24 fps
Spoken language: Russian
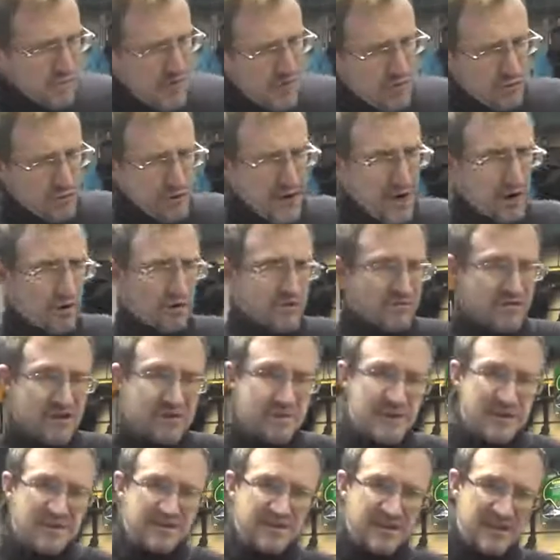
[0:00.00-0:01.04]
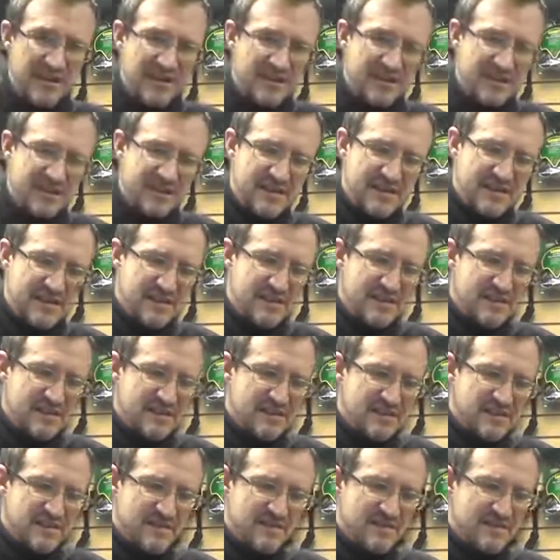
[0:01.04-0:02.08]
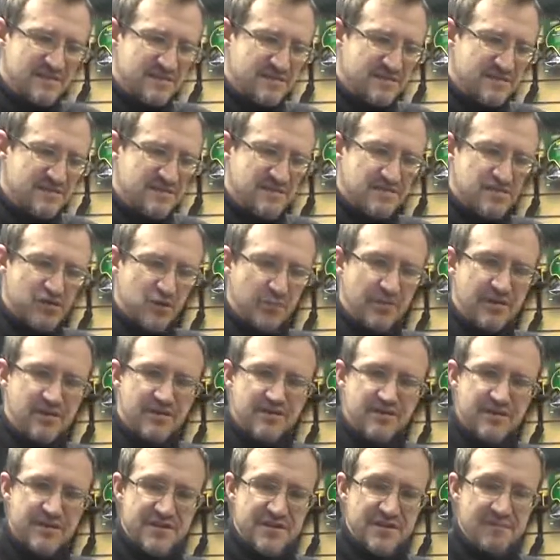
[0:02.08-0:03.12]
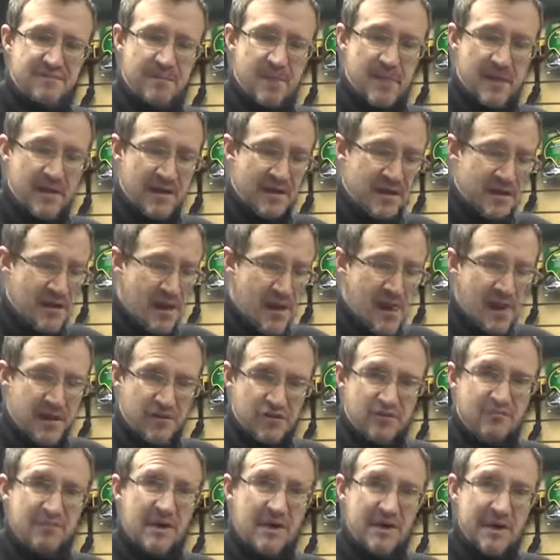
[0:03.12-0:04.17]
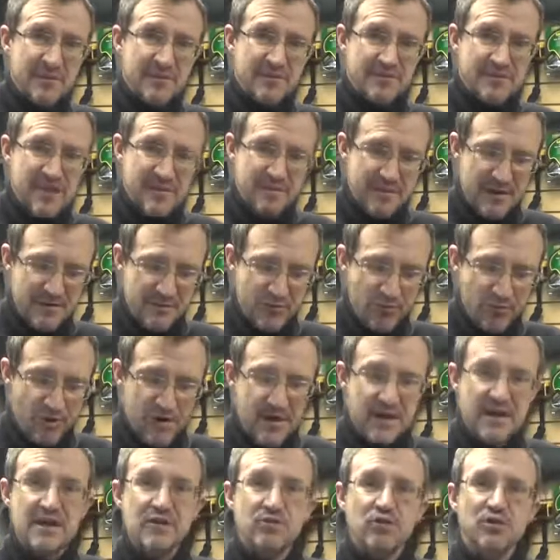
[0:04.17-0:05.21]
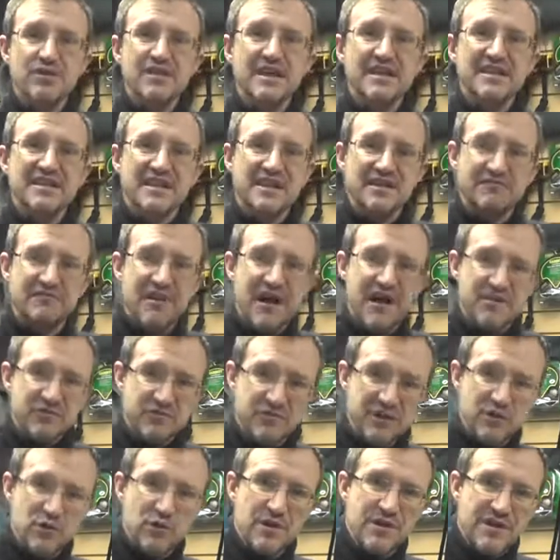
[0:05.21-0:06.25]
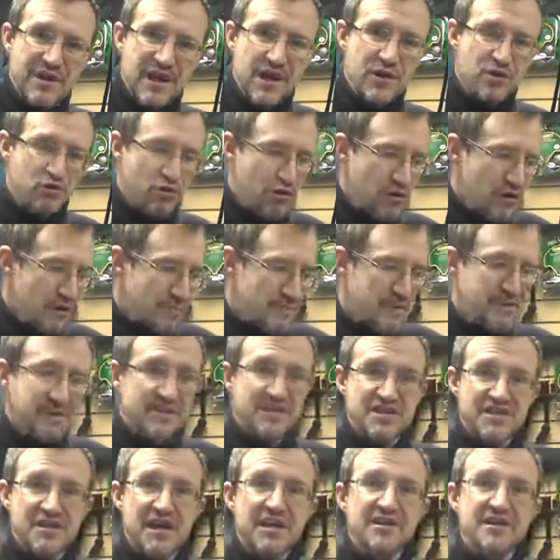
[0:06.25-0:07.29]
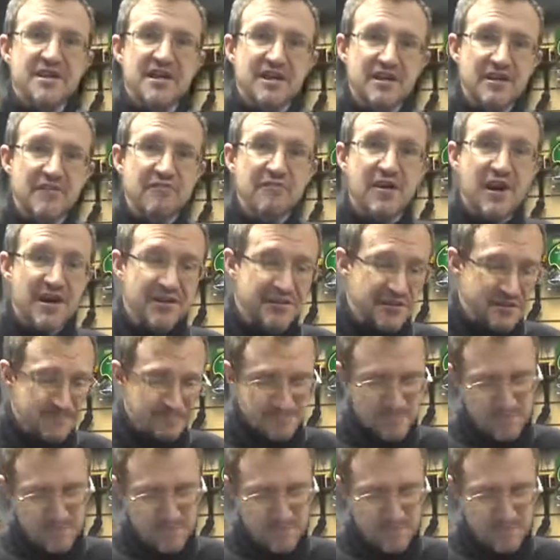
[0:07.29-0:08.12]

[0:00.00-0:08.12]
Вот так он вы, выглядит э, в собранном виде. Ну, майлабовский прибор, он открывает вот эту линейку металлоискателей GoFind.